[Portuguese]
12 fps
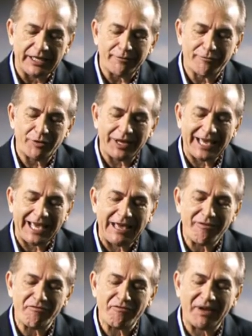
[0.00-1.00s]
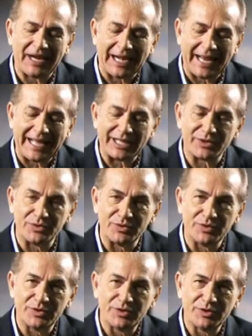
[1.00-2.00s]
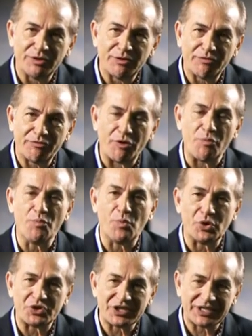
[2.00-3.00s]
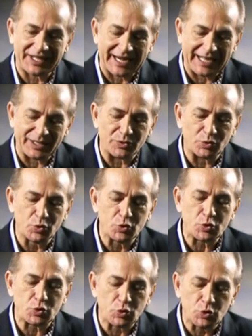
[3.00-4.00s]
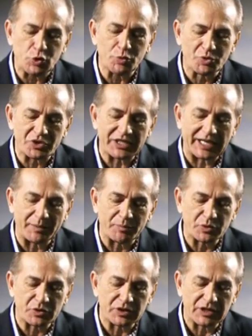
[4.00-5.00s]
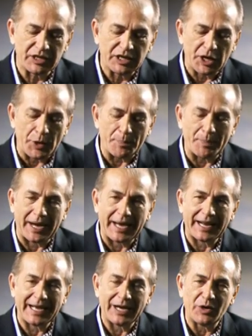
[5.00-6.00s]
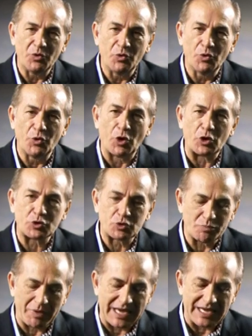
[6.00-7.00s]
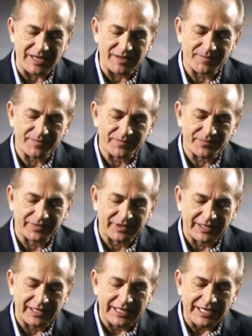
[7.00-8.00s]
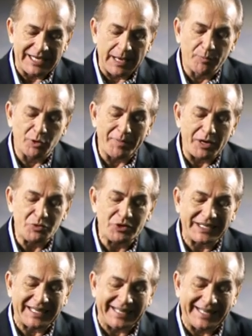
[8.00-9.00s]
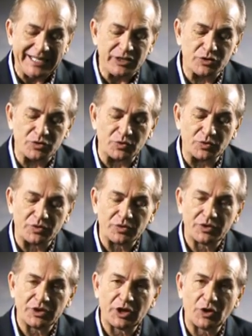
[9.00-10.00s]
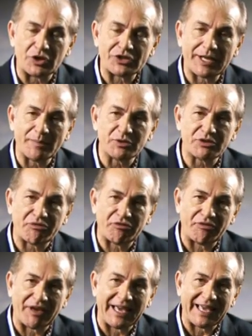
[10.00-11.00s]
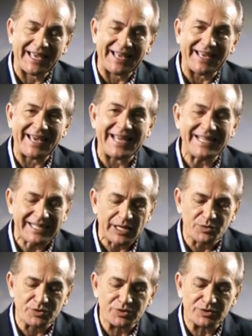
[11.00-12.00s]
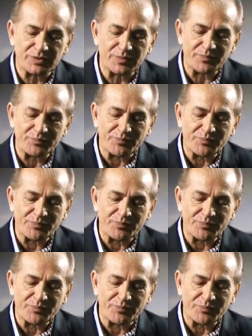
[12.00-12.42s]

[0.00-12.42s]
e foi revelado, foi mostrado nos últimos tempos para o nosso bem. E é por meio de Cristo que nós temos fé em Deus,